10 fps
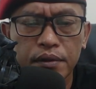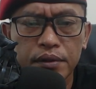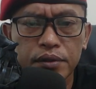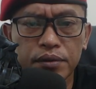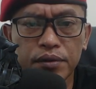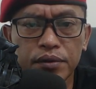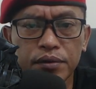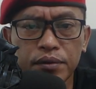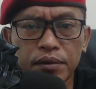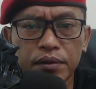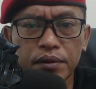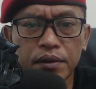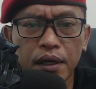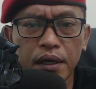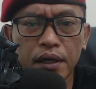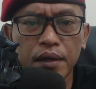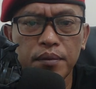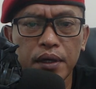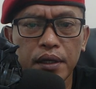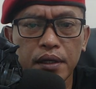Syukur-syukur anak-anak
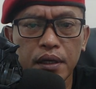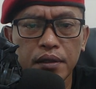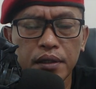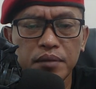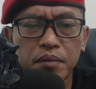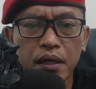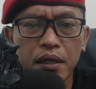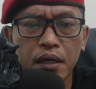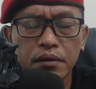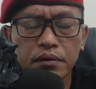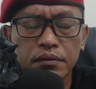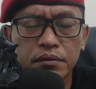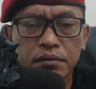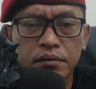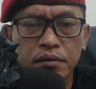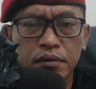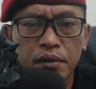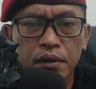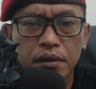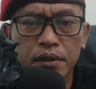mereka dilibatkan
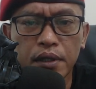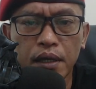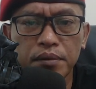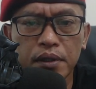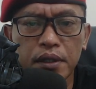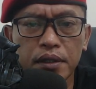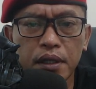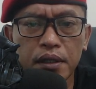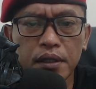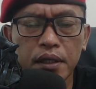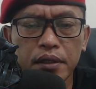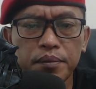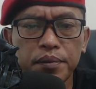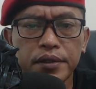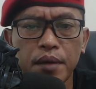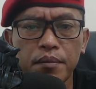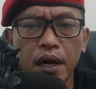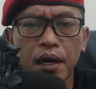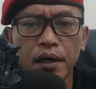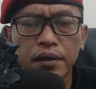di dalam kegiatan-kegiatan
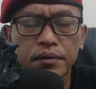pertambangan.